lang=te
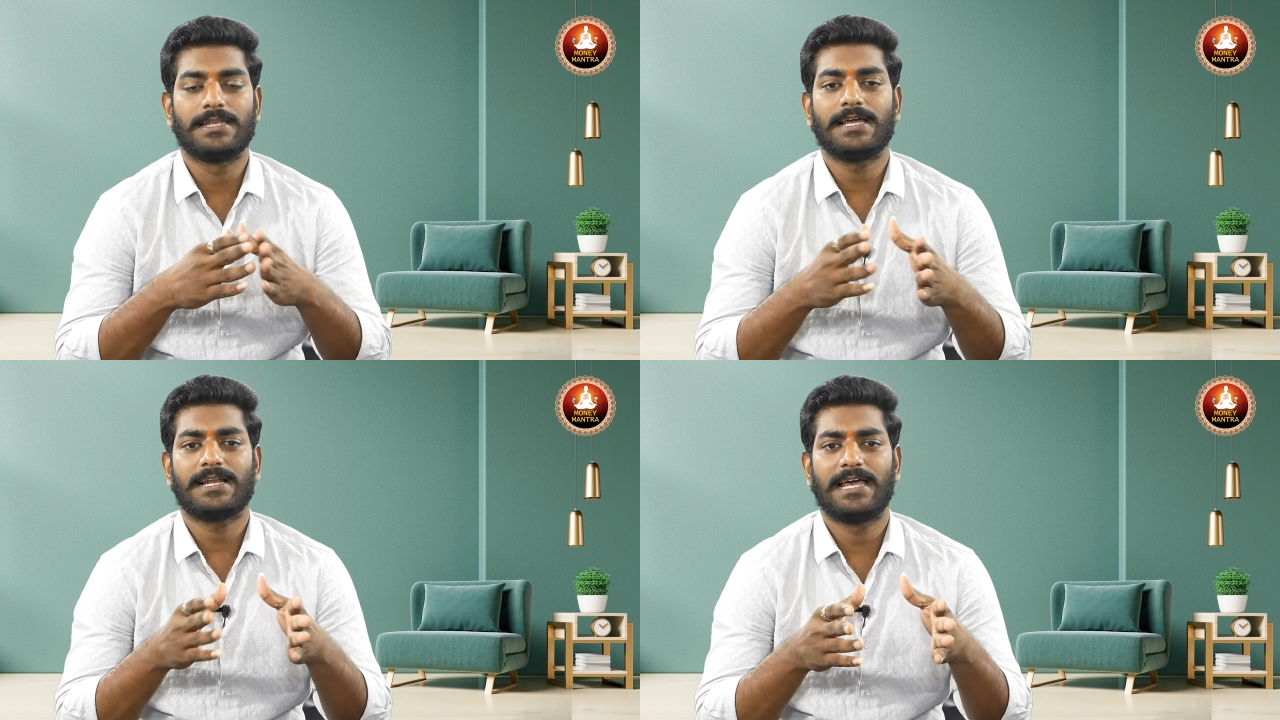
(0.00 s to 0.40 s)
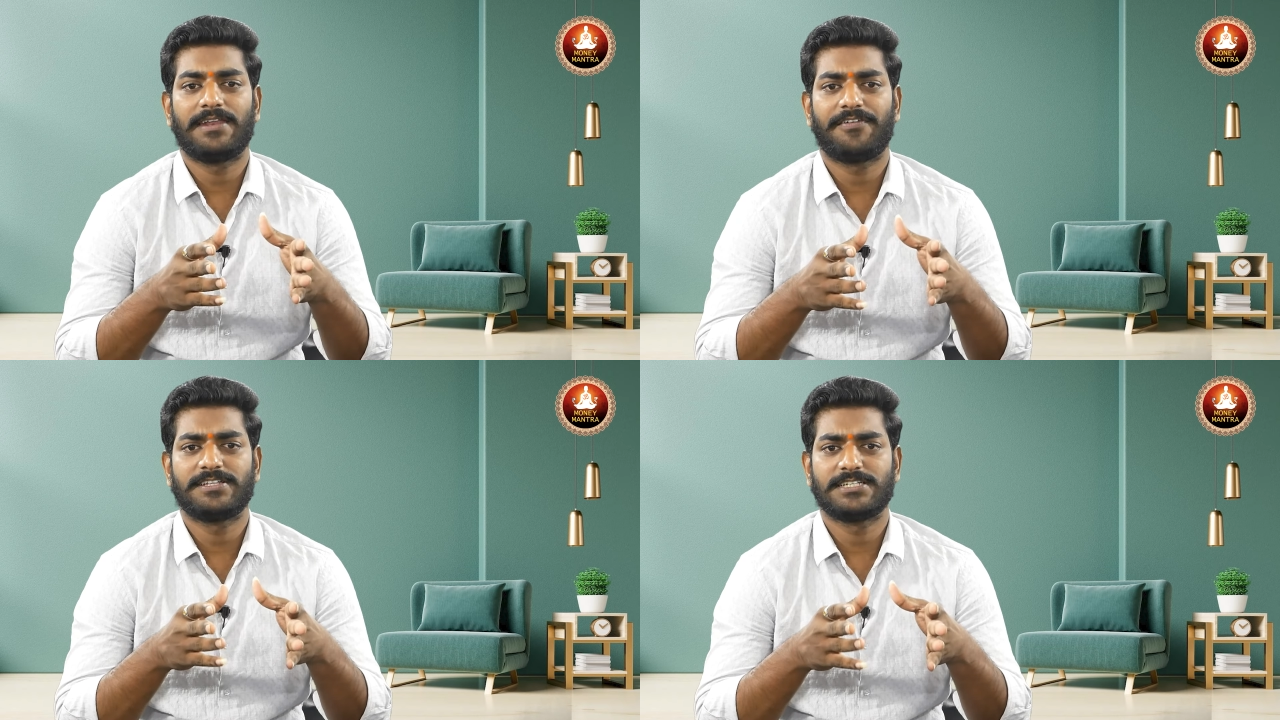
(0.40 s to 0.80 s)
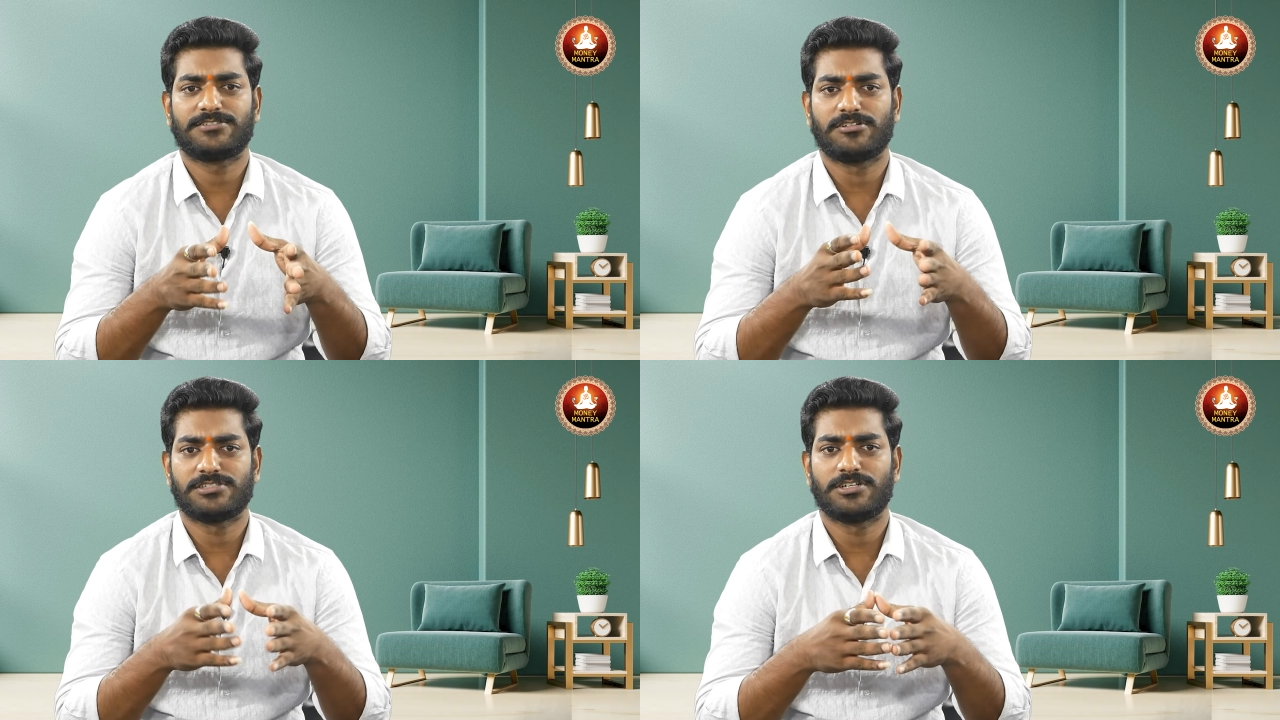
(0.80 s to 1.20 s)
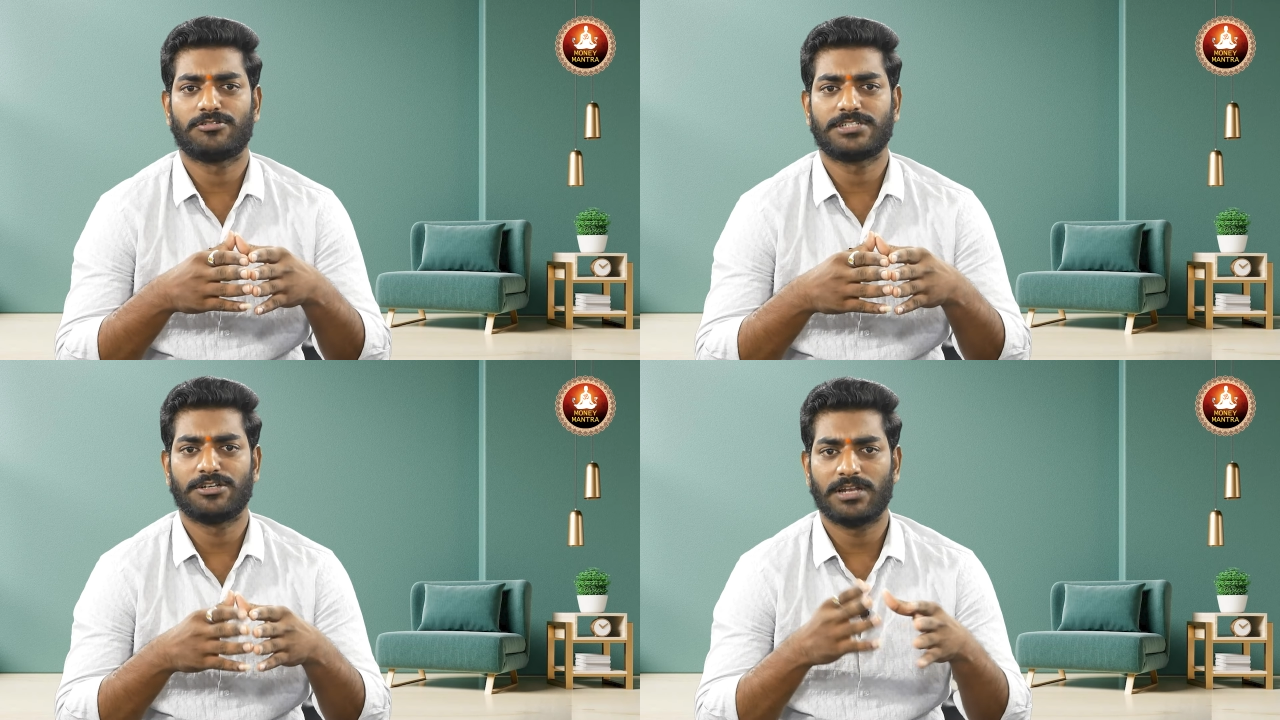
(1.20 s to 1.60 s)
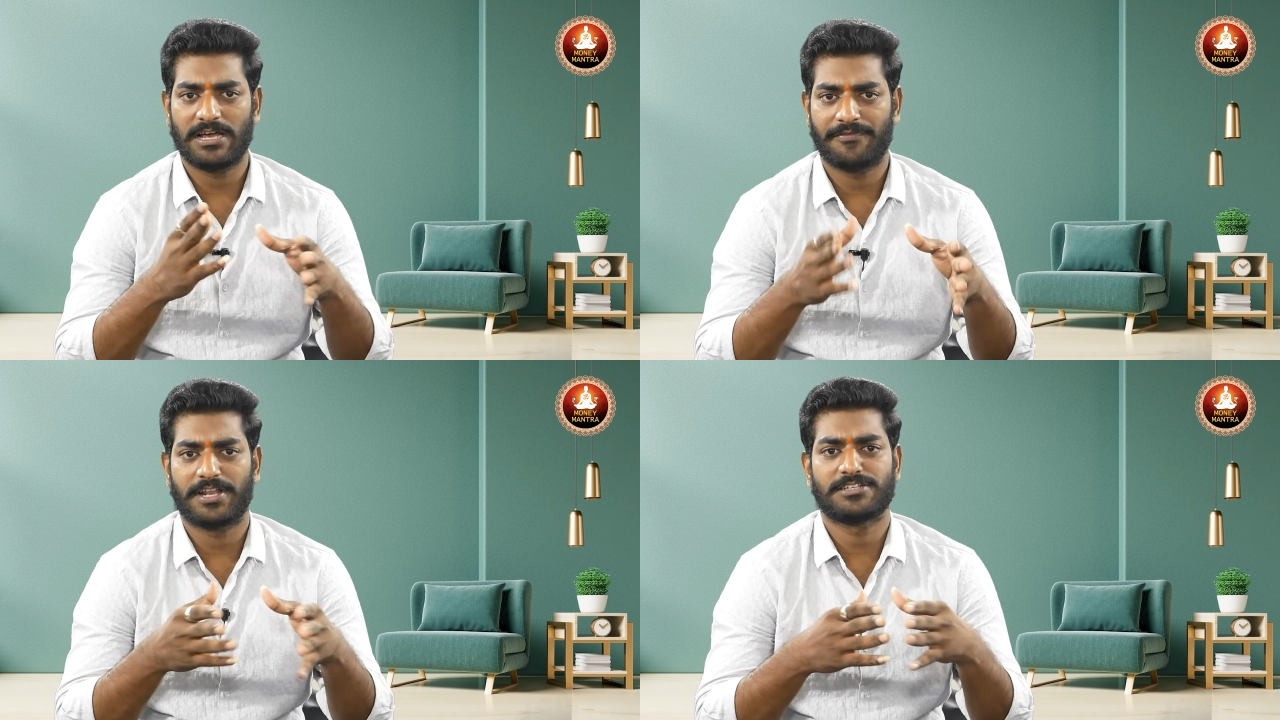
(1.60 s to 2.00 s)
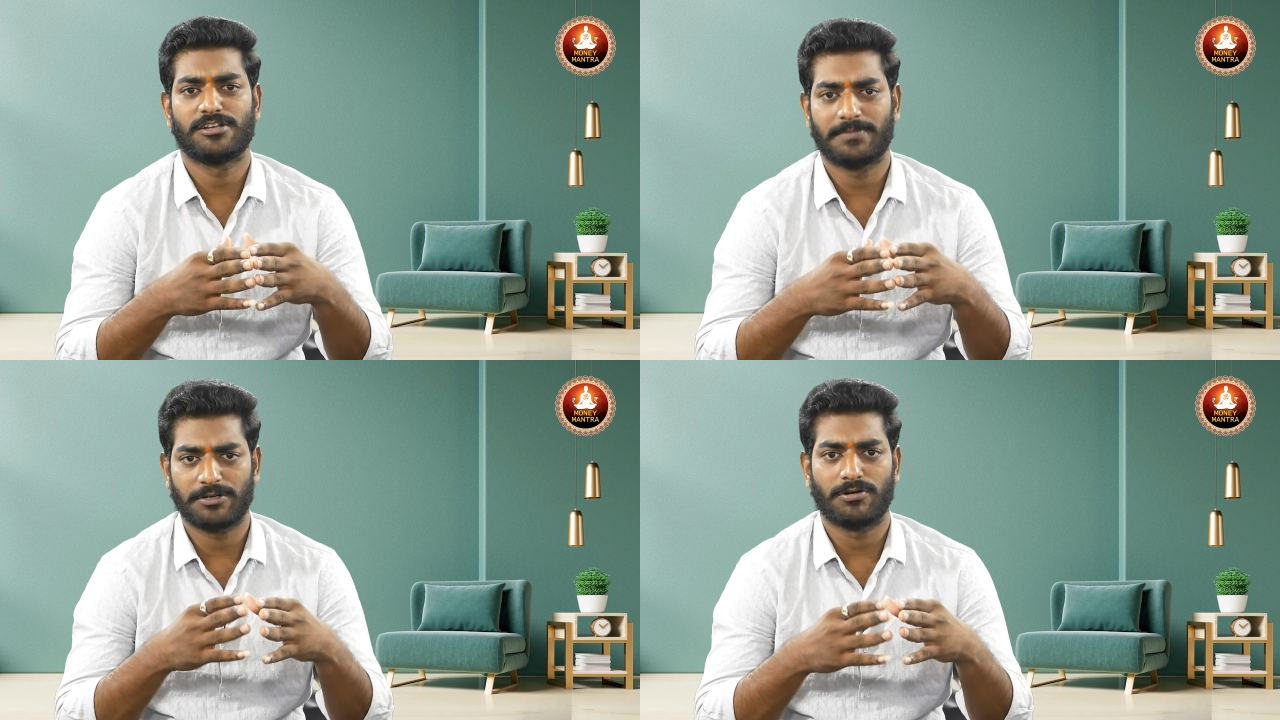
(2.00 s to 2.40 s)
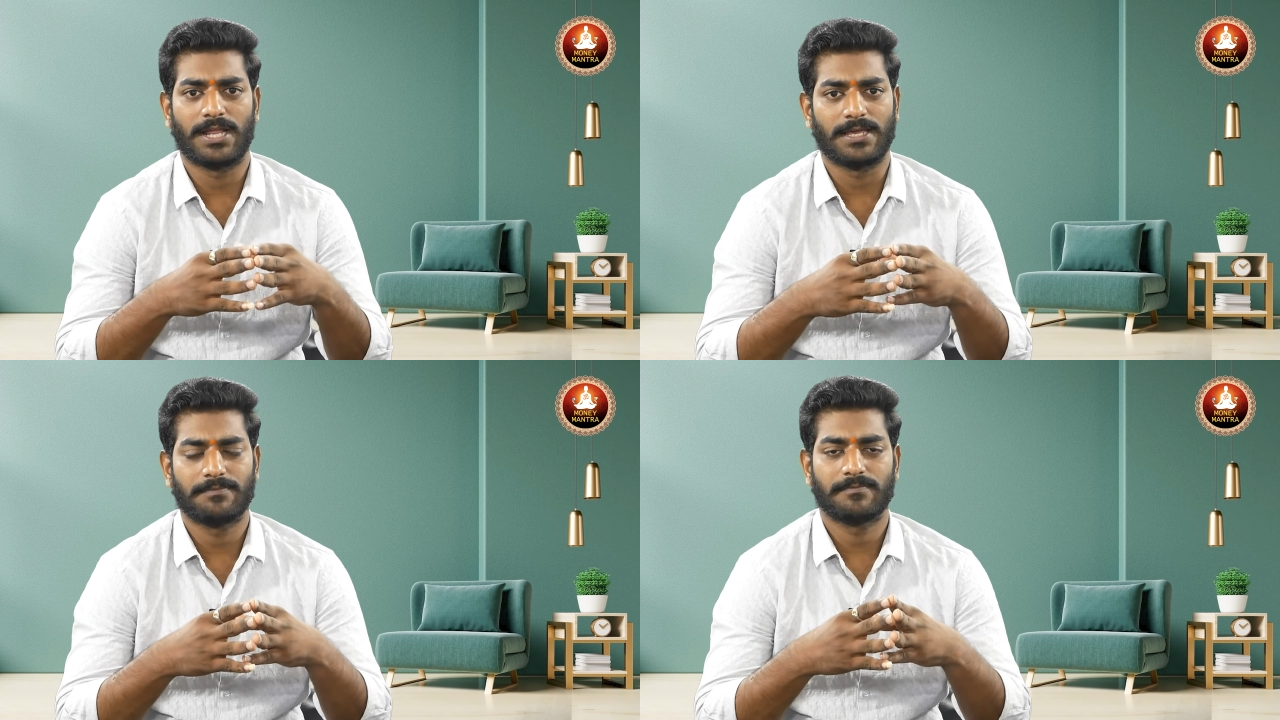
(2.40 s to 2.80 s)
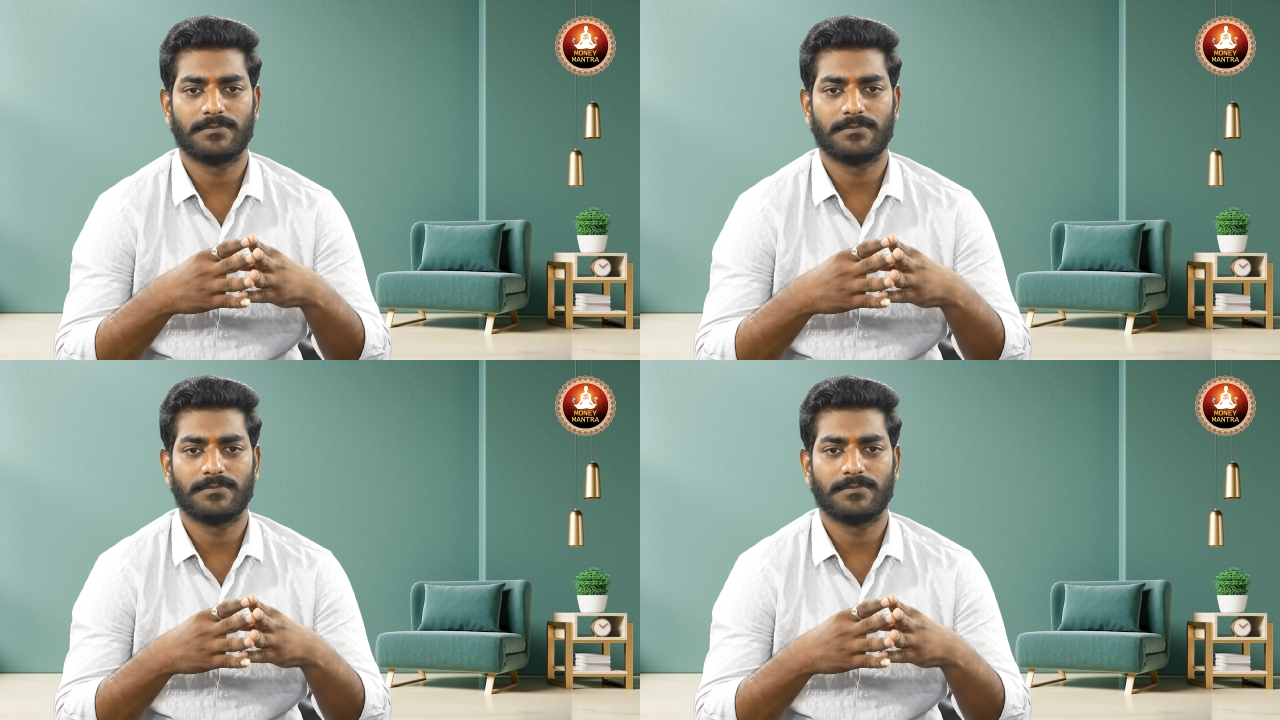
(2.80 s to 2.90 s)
ఇలా క్లారిఫై చేసుకోవాల్సిన డౌట్స్ ఎన్నో లా ఆఫ్ అట్రాక్షన్లో మనకు ఉన్నాయి